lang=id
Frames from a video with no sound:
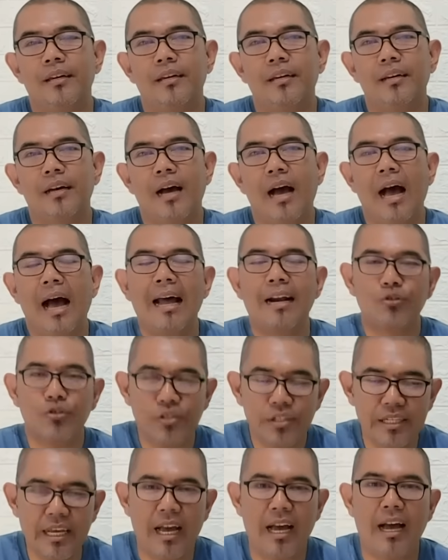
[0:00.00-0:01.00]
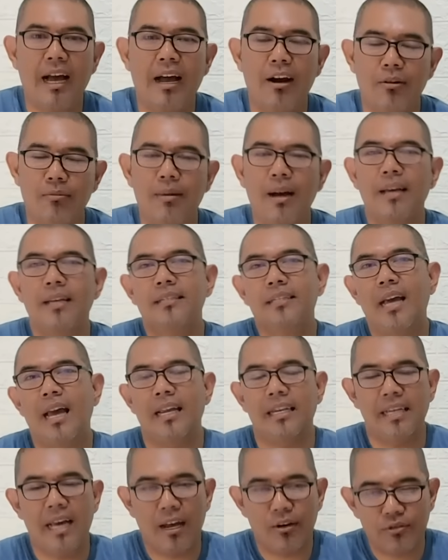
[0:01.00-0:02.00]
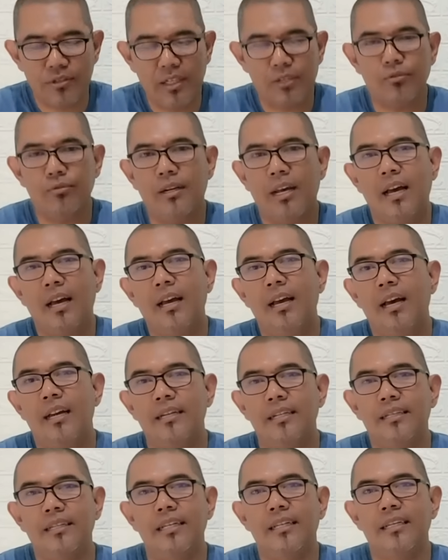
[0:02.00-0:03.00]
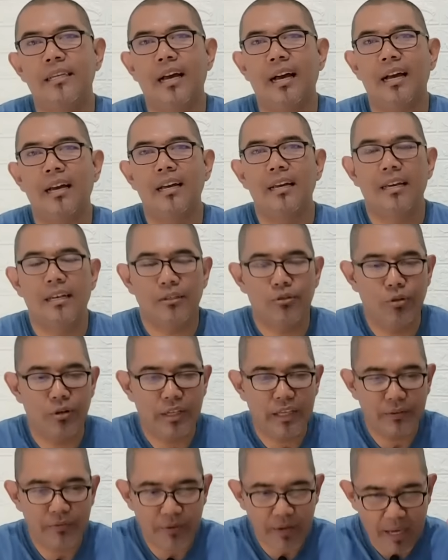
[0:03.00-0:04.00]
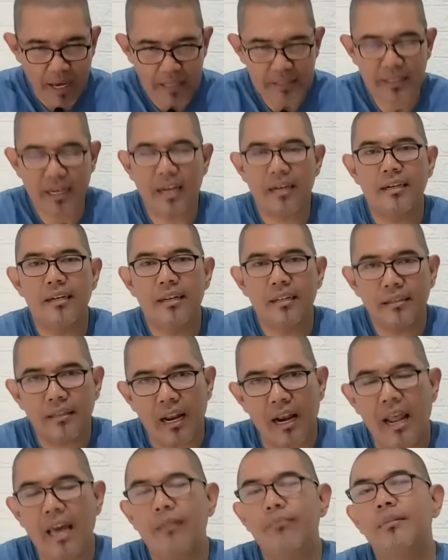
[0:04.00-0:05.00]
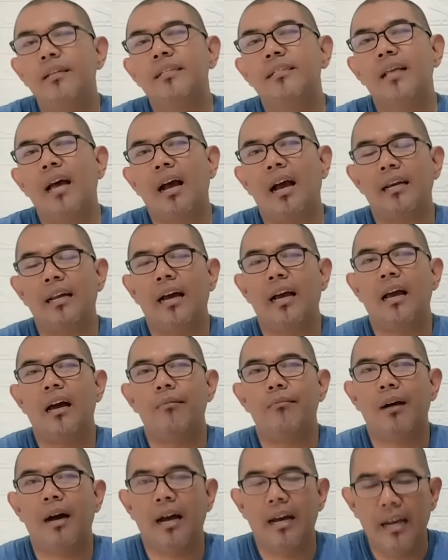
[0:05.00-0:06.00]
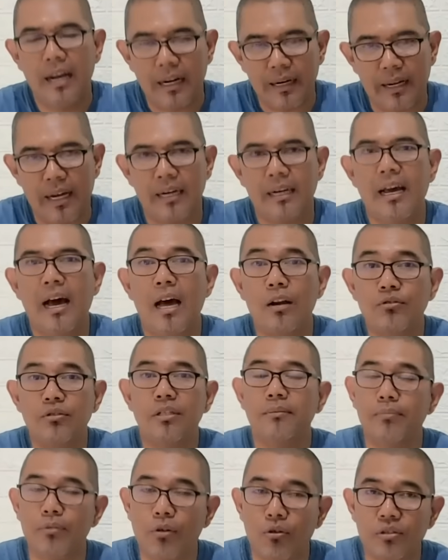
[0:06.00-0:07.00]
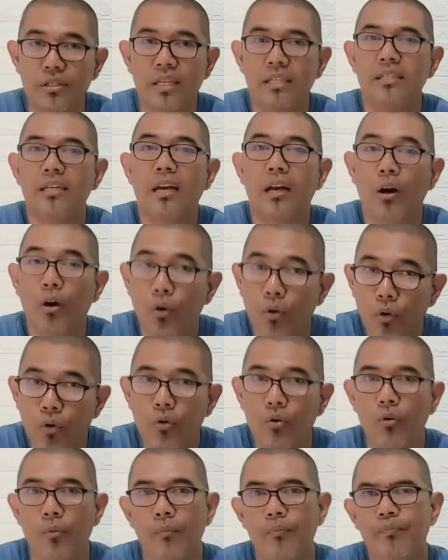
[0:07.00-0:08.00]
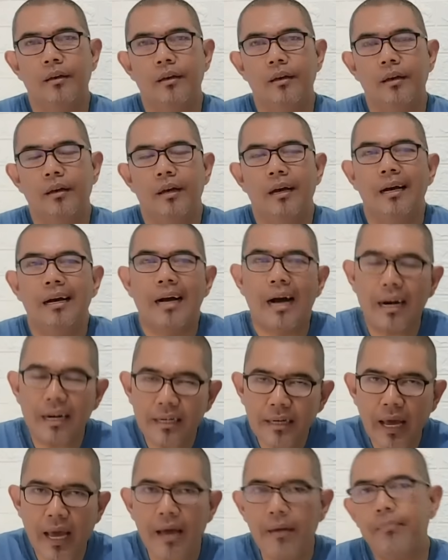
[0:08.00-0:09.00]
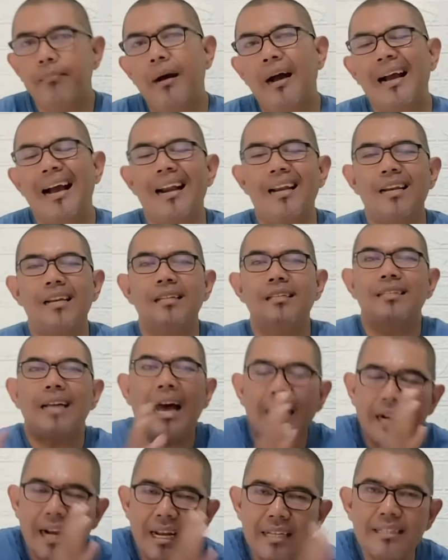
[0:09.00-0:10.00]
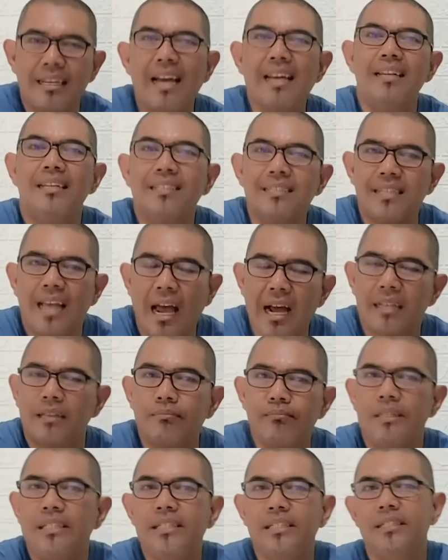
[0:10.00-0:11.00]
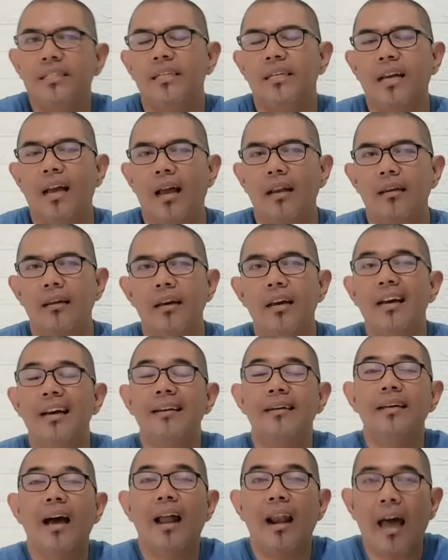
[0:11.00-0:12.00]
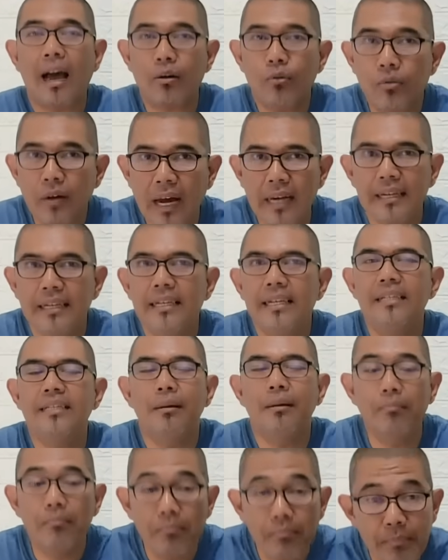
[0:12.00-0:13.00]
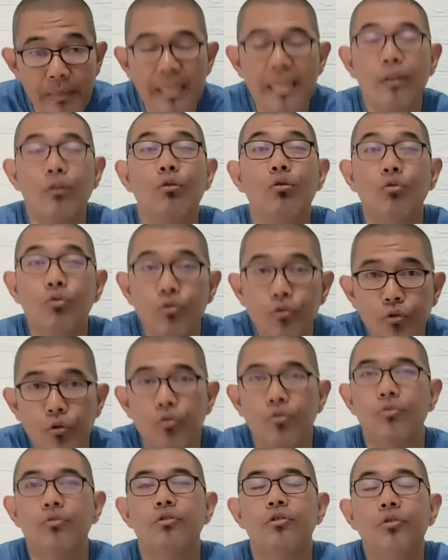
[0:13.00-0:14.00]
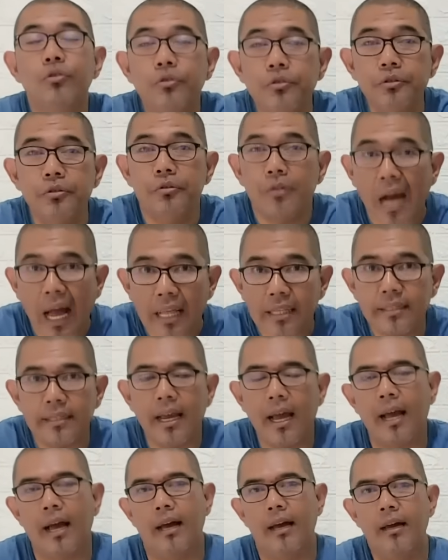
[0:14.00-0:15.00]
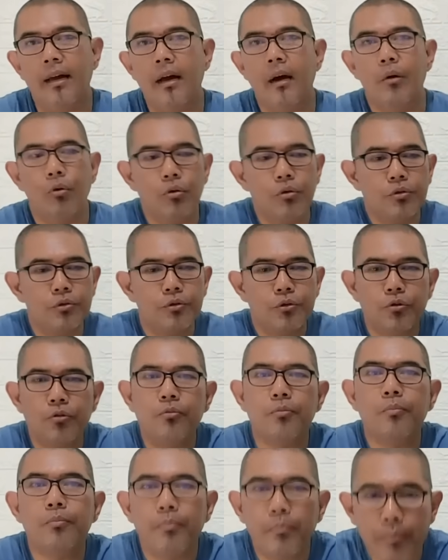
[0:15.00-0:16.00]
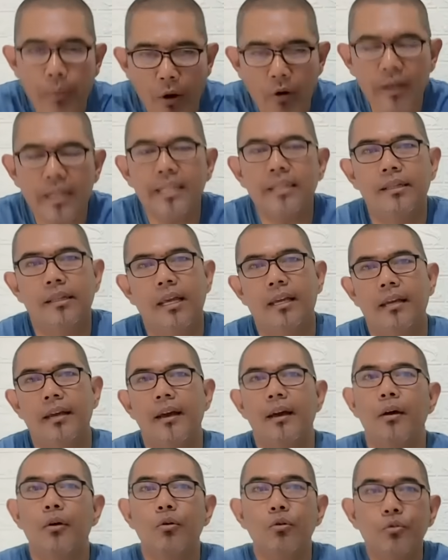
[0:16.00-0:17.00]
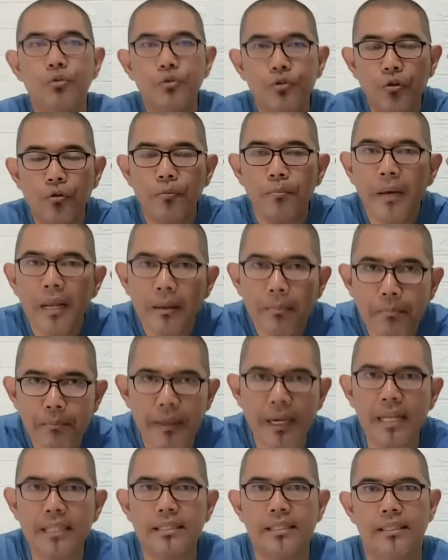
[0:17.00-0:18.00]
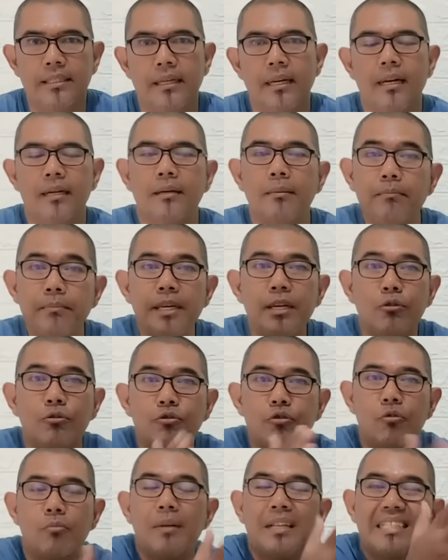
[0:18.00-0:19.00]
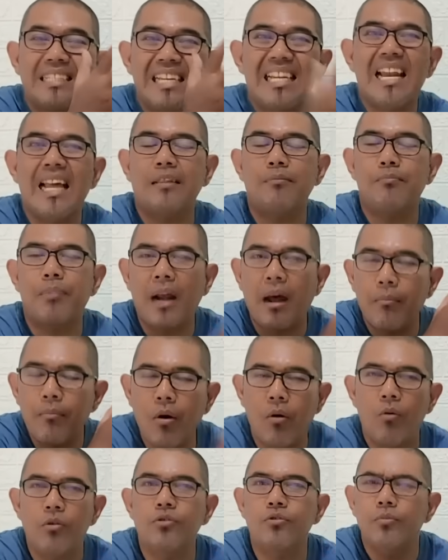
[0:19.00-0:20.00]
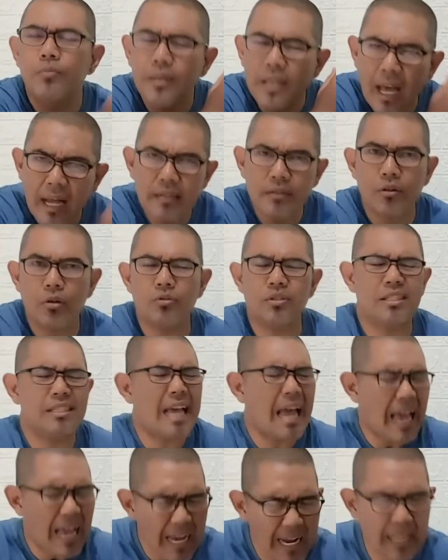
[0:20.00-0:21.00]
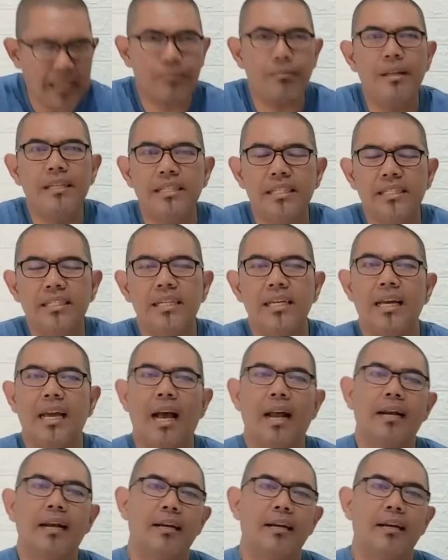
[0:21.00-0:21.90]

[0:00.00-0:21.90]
Harusnya, kalau bagi saya ini harusnya sudah ditindak. Zulkifli Hasan telah menistakan agama dan harus diproses hukum. Karena apa? Karena caranya ini sangat menjijikan. Dia lakukan ini demi untuk junjungannya, untuk politik, untuk pilpres, demi untuk menjilat Prabowo Subianto. Sangat menjijikan.